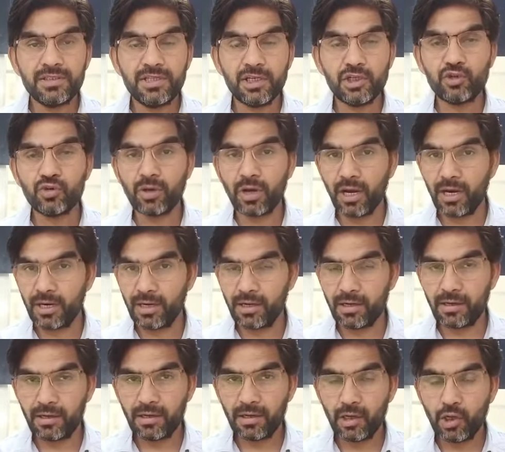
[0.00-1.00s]
जी चुरा रहे
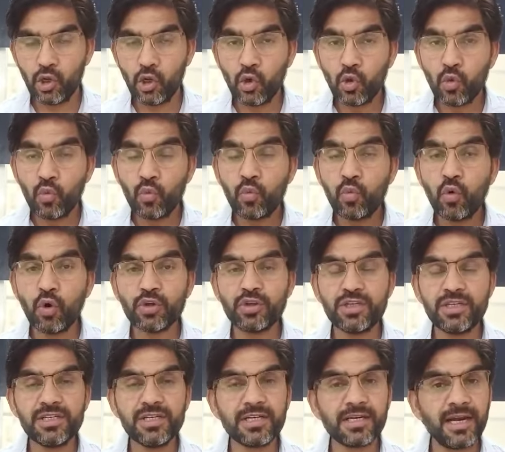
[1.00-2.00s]
हैं वो
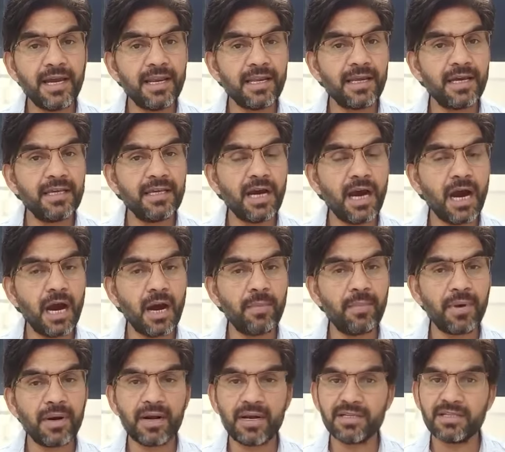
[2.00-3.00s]
चीज़ें कहीं ना कहीं यहाँ
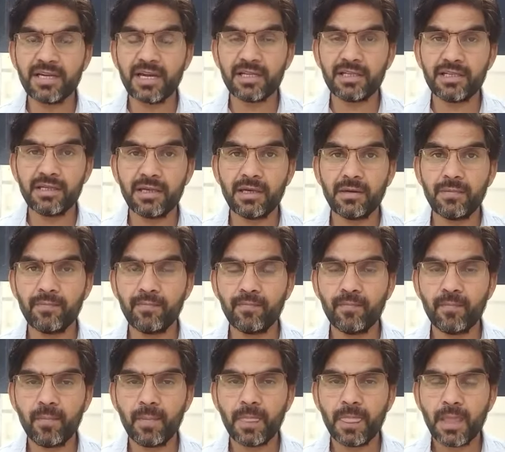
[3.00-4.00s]
पर नज़र आती हैं
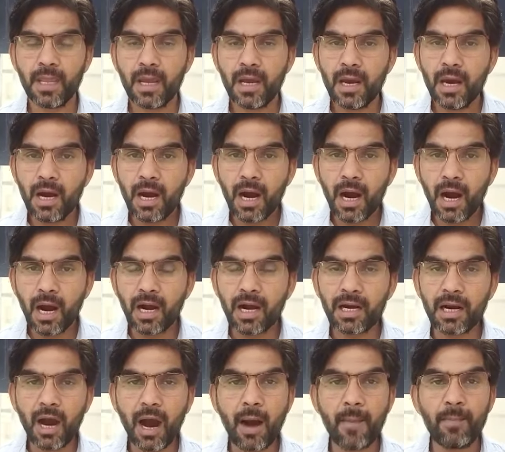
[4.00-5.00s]

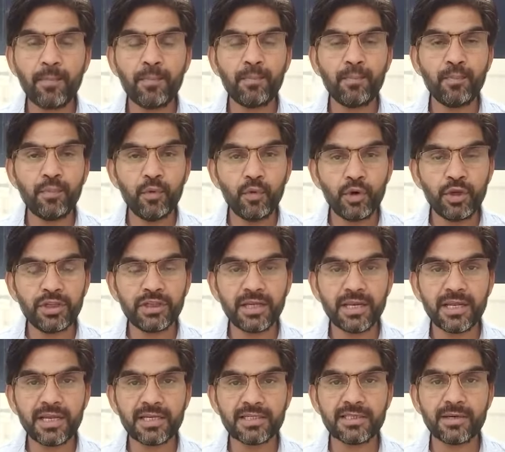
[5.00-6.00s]
अगर आप पूरी
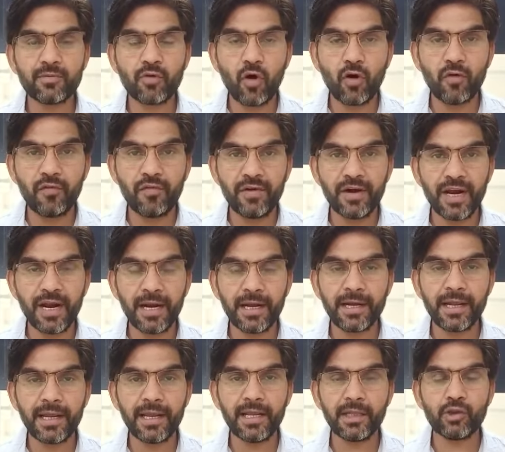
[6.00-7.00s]
तरीके से
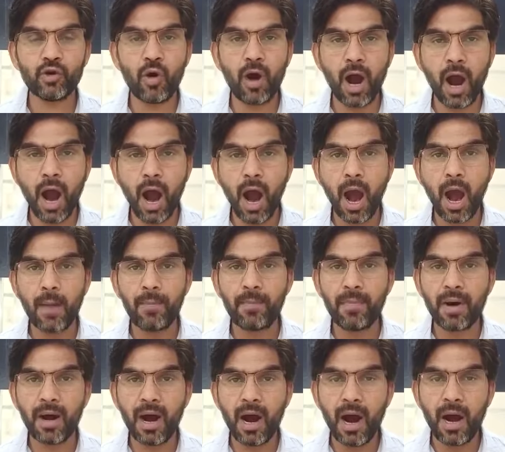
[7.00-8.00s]
कॉन्फिडेंट हैं तो आप
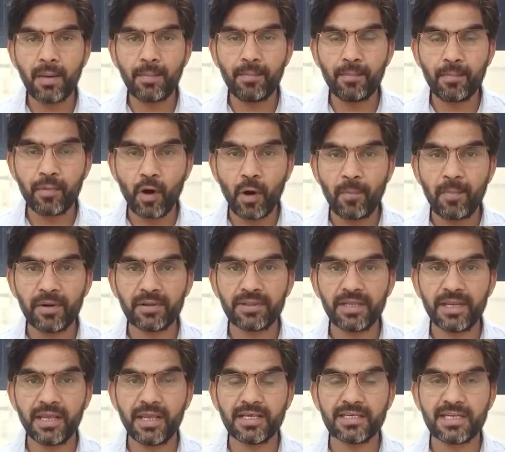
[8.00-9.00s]
प्रॉपर
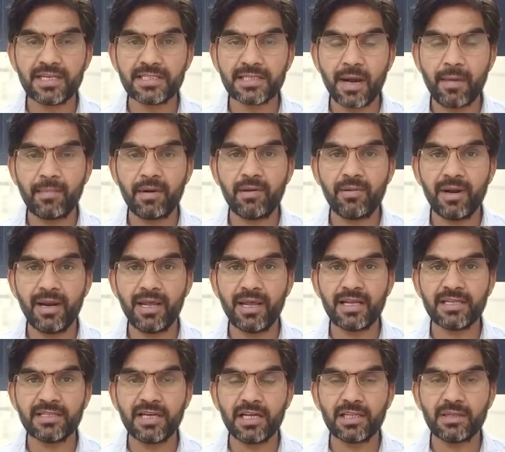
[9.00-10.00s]
तरीके से सामने वाले
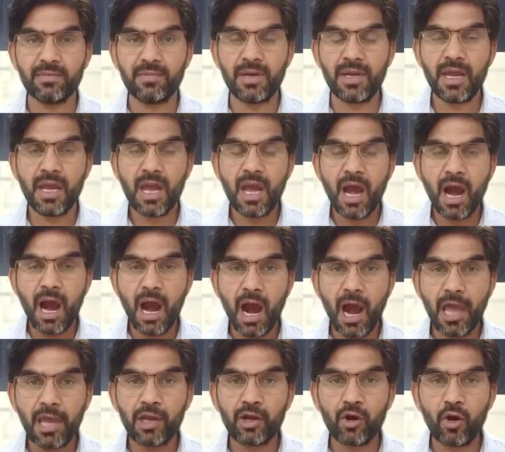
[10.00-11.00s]
के साथ में
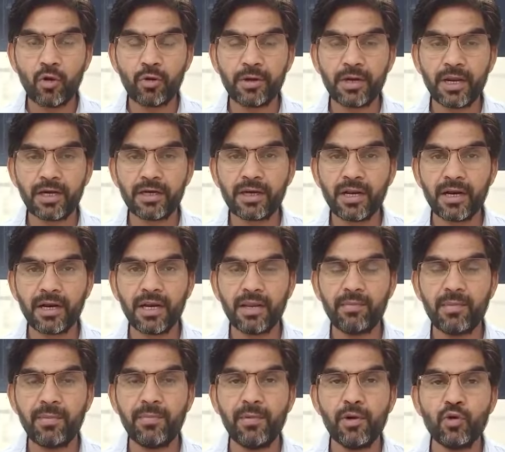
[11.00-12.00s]
आई कांटेक्ट करने
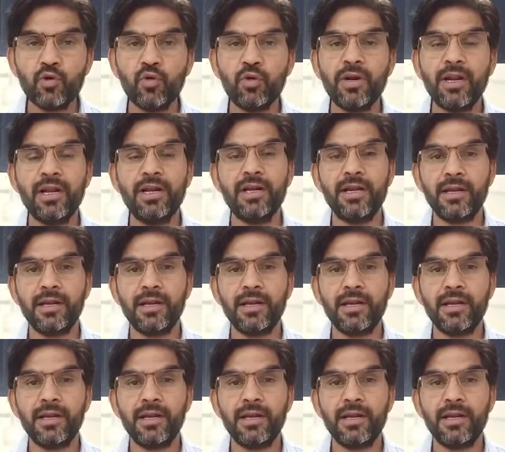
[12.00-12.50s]
में बिल्कुल नहीं